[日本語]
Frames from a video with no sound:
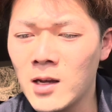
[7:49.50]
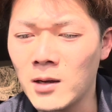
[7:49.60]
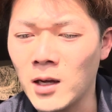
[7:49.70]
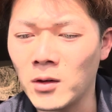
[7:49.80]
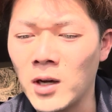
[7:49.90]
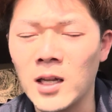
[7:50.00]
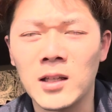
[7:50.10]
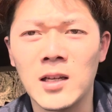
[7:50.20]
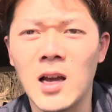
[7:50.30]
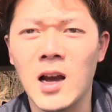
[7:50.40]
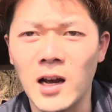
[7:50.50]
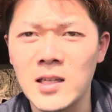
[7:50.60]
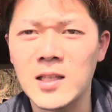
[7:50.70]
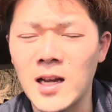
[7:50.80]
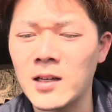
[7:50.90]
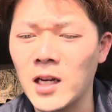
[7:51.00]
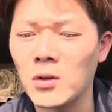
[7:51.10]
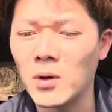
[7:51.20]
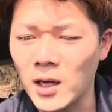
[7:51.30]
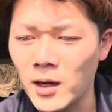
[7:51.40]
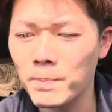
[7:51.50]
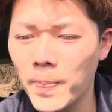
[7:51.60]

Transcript: あの、簡単に吐かされないとか、